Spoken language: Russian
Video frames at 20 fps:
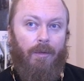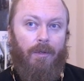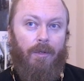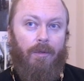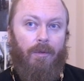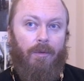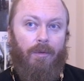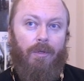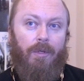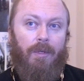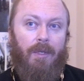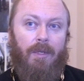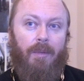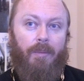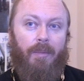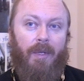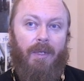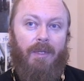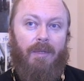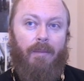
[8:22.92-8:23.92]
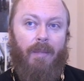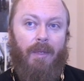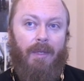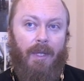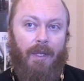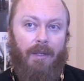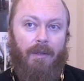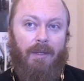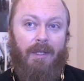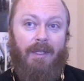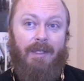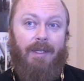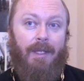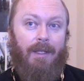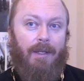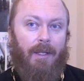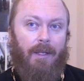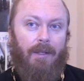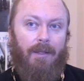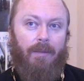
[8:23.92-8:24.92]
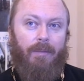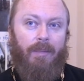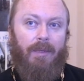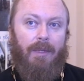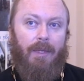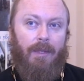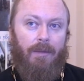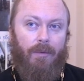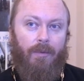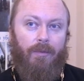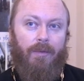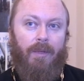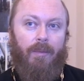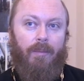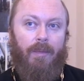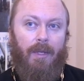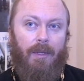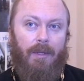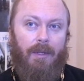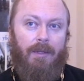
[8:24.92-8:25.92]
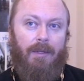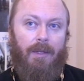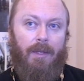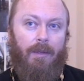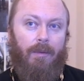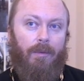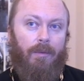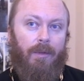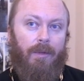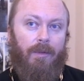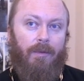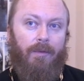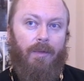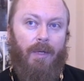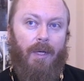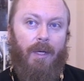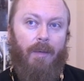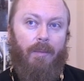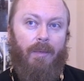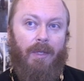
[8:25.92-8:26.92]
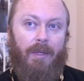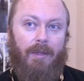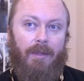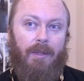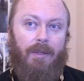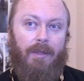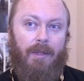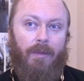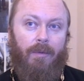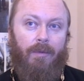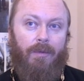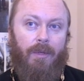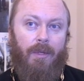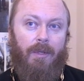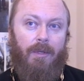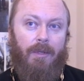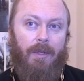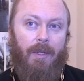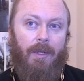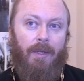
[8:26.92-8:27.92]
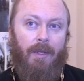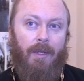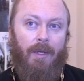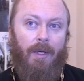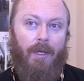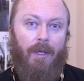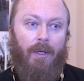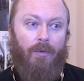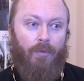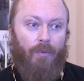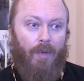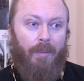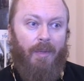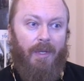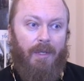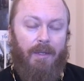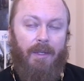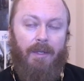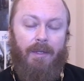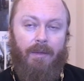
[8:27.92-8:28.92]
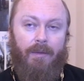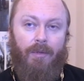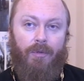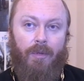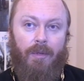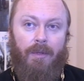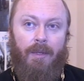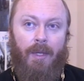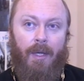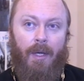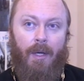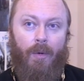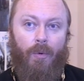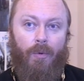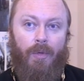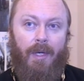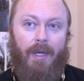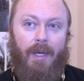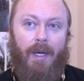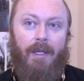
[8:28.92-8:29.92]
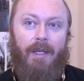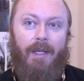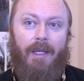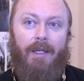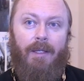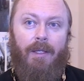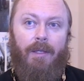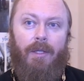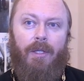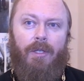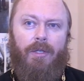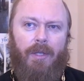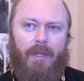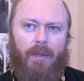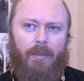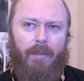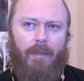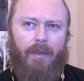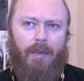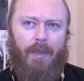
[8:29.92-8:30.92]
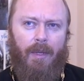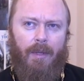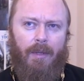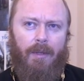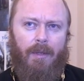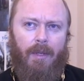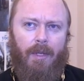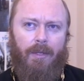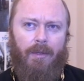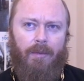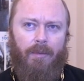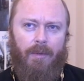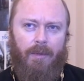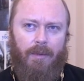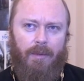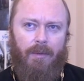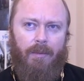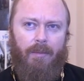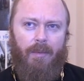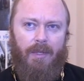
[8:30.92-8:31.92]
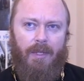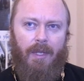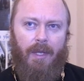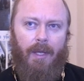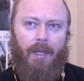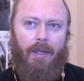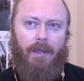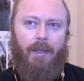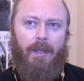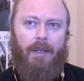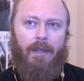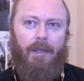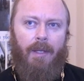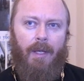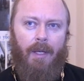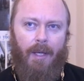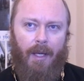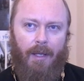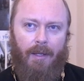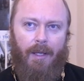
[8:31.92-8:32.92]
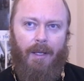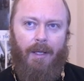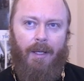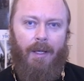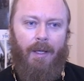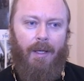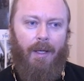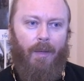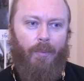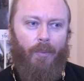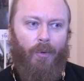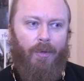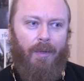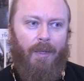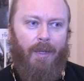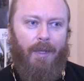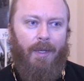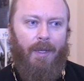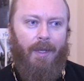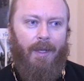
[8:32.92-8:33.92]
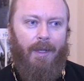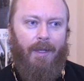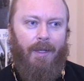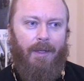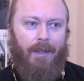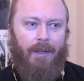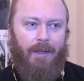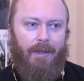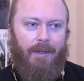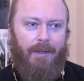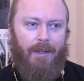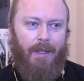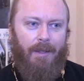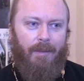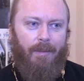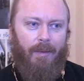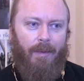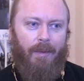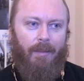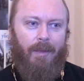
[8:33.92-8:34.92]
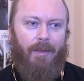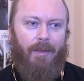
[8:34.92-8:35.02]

Вот это тоже надо пересмотреть, эти стандарты подготовки молодых сотрудников медицинских учреждений. Но ну, объясните вы, что это уникальный генетический э, даже вот материал, да? когда ребенок, э, сказать,